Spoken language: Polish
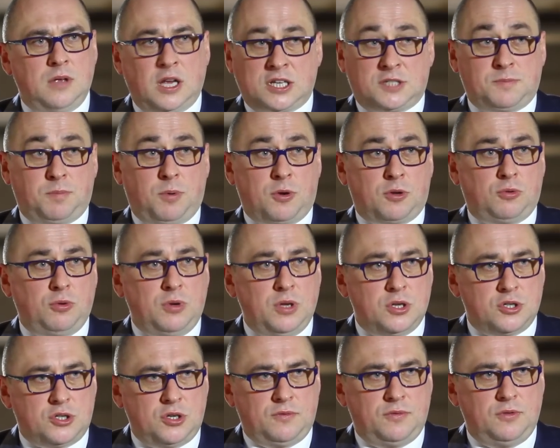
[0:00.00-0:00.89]

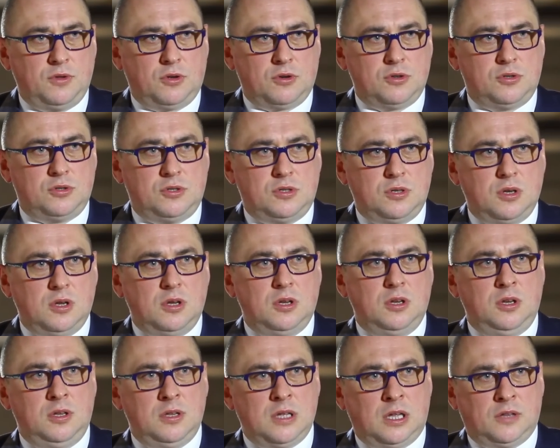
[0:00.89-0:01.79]
eksportuje żywność
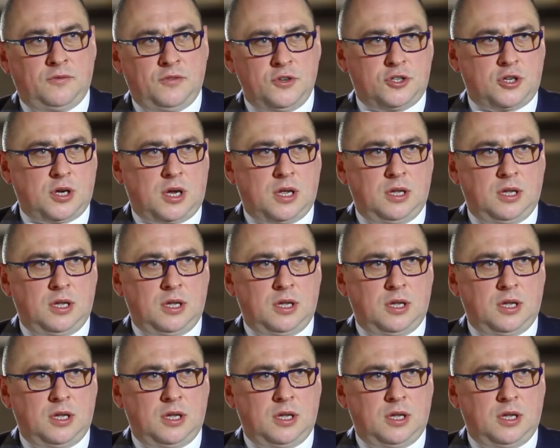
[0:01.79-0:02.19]
i nadwyżka